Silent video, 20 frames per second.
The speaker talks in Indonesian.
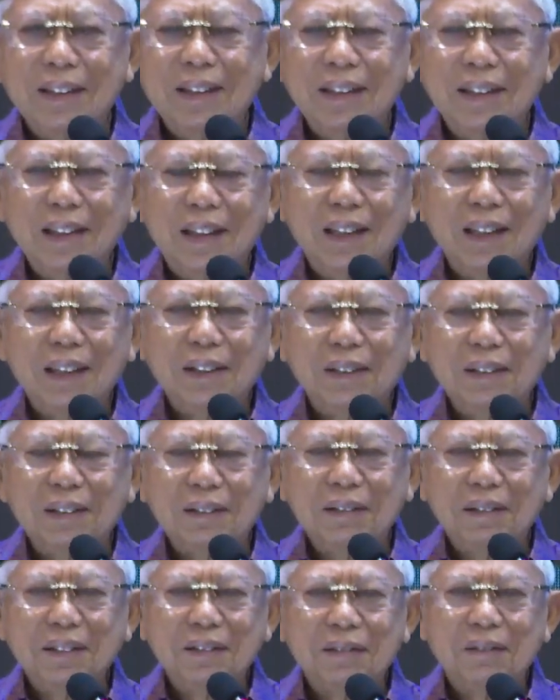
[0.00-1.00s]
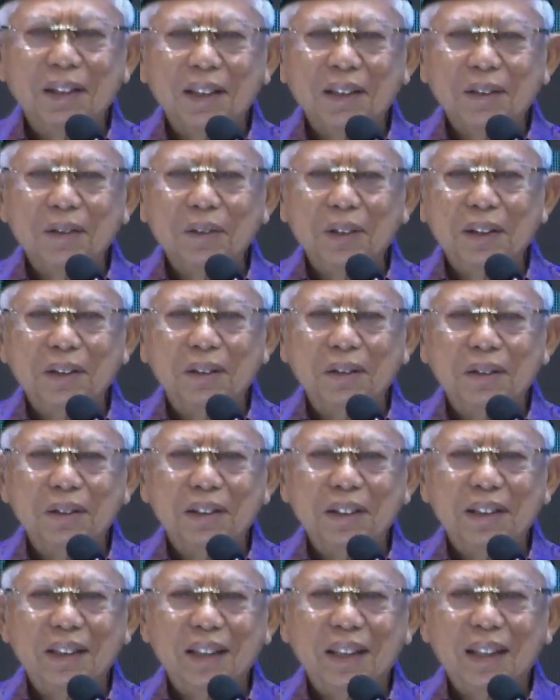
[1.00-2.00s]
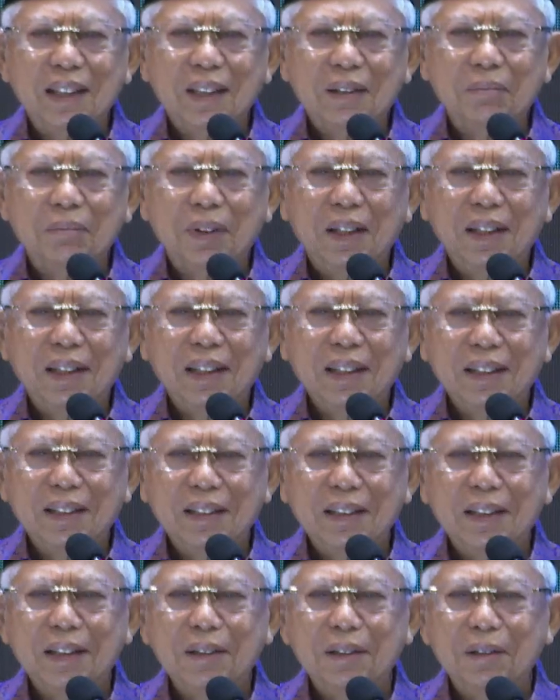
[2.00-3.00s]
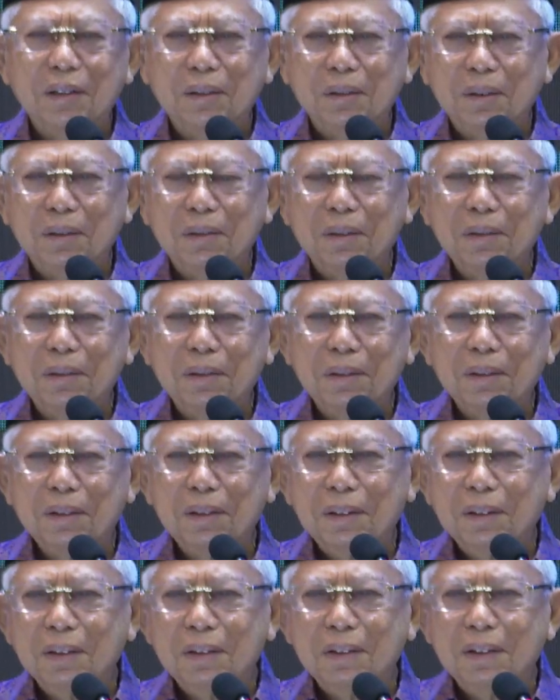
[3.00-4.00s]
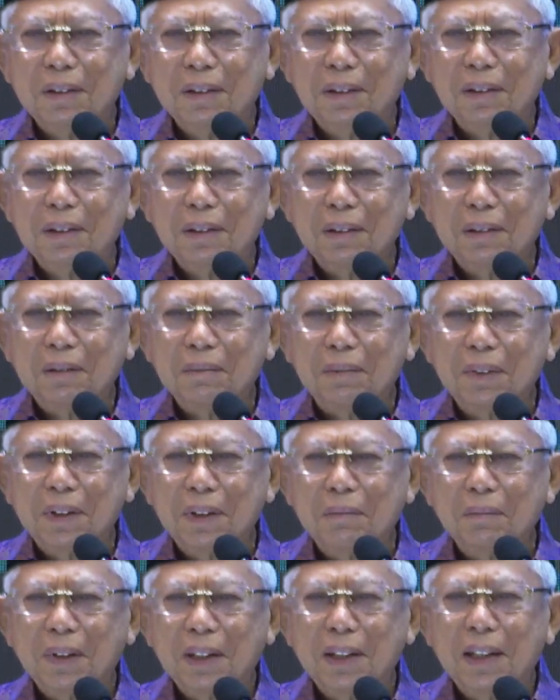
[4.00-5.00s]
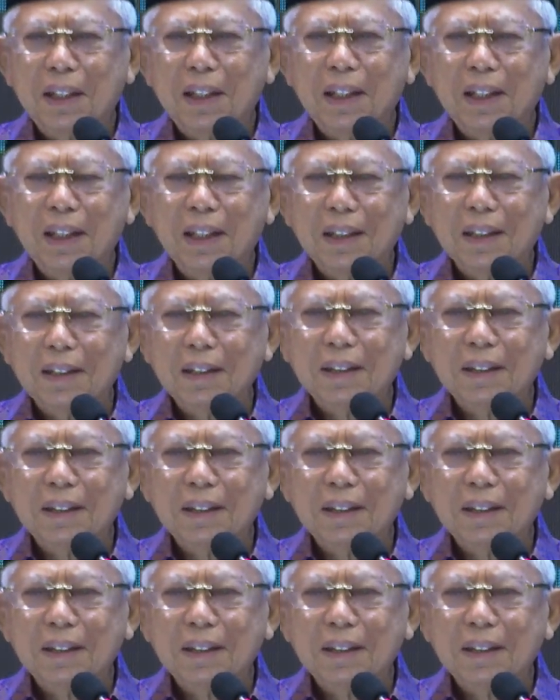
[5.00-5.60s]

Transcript: yang waktu itu kita kembangkan yaitu bagaimana